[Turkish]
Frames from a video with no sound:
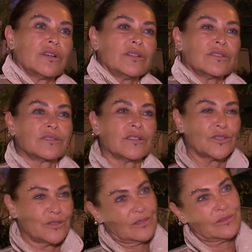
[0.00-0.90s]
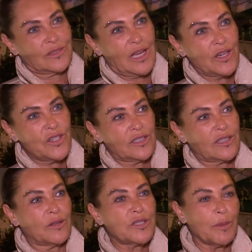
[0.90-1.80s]
Aa, çok teşekkür ederim. Çok
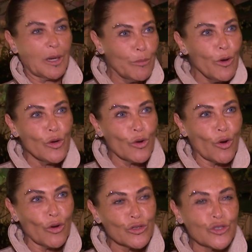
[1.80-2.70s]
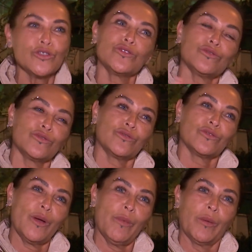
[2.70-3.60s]
Gerçekten işte bak böyle olsun.
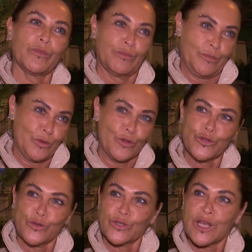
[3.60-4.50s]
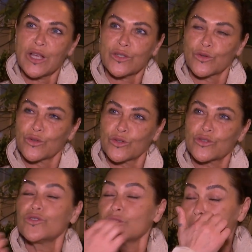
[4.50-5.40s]
Tamam. güzel
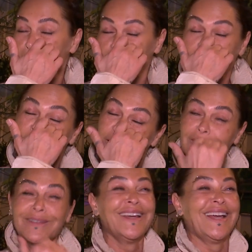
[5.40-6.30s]
soruyorsun. Ne dedin?